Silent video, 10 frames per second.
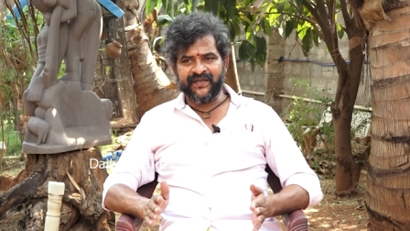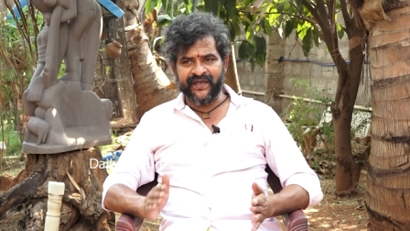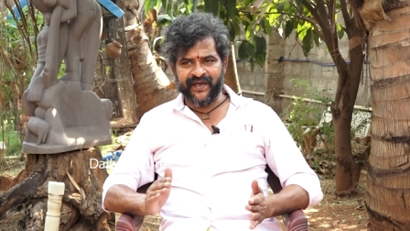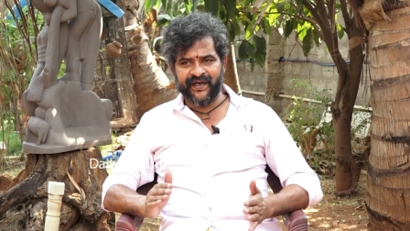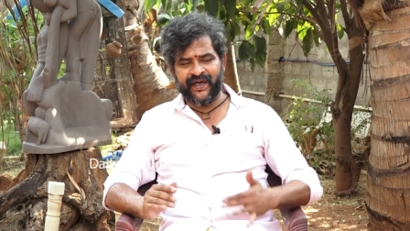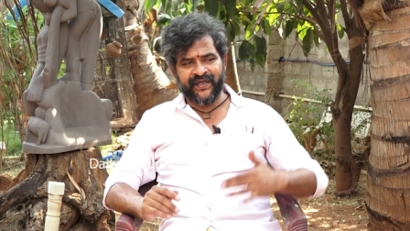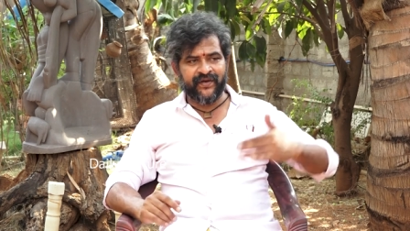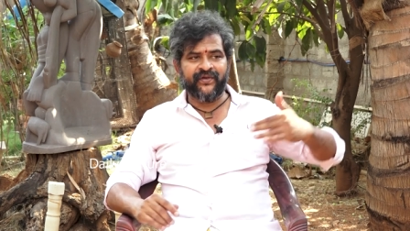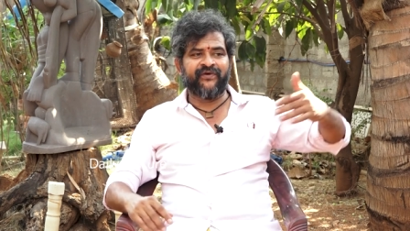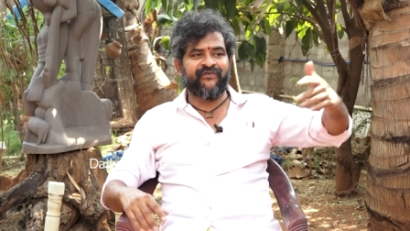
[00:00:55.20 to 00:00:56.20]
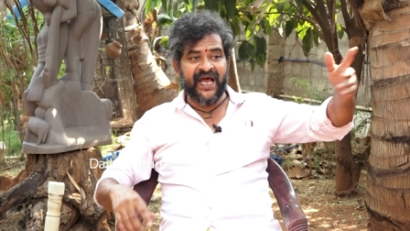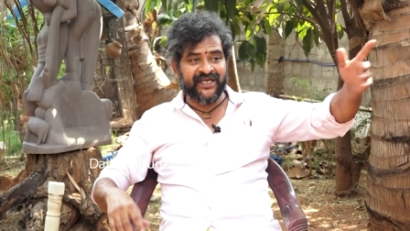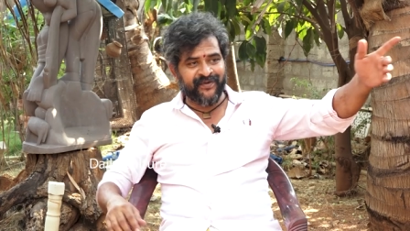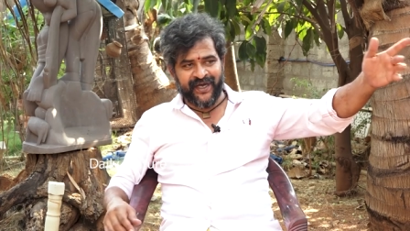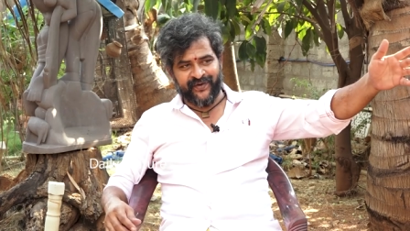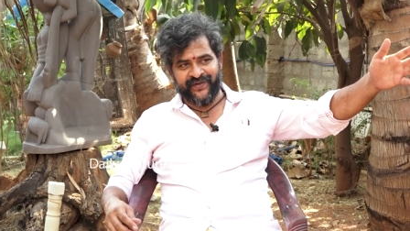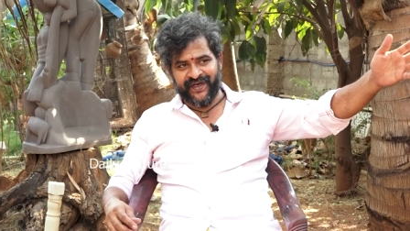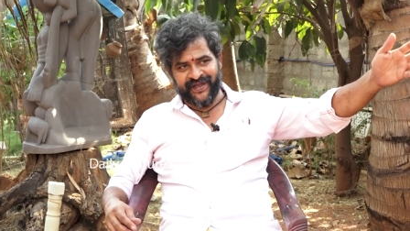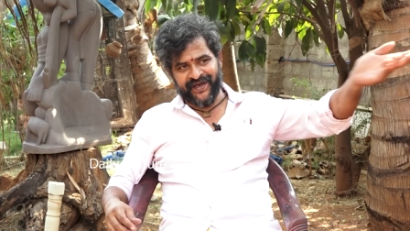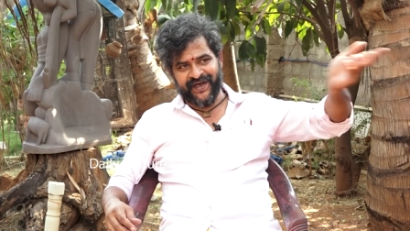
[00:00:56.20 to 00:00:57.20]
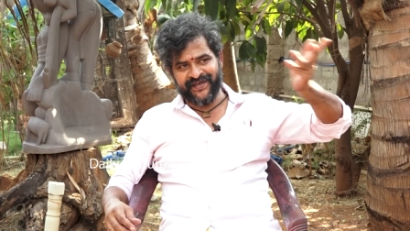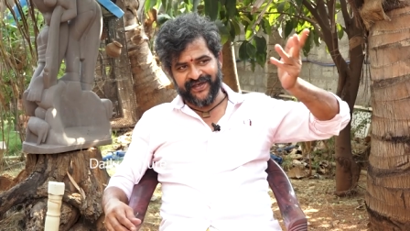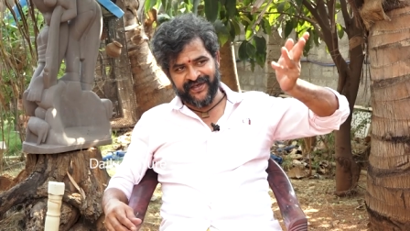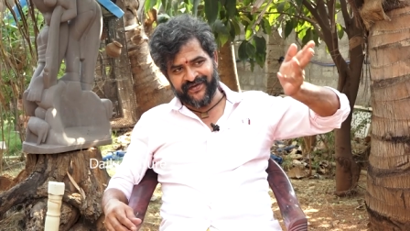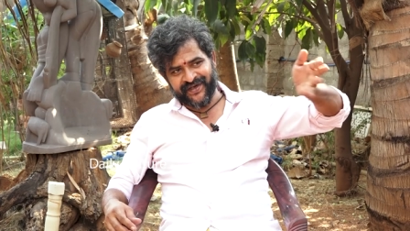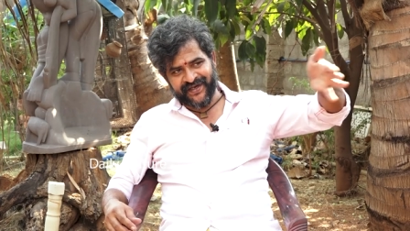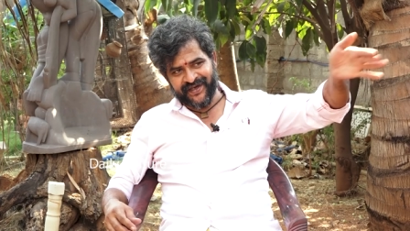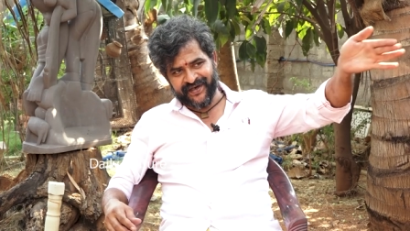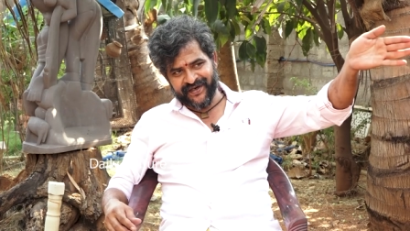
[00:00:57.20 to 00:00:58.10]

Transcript: చరణ్ గారిది కొద్దిగా ఫ్లాష్ బ్యాక్ ఉంది కదా అజయ్ దేవన్ గారు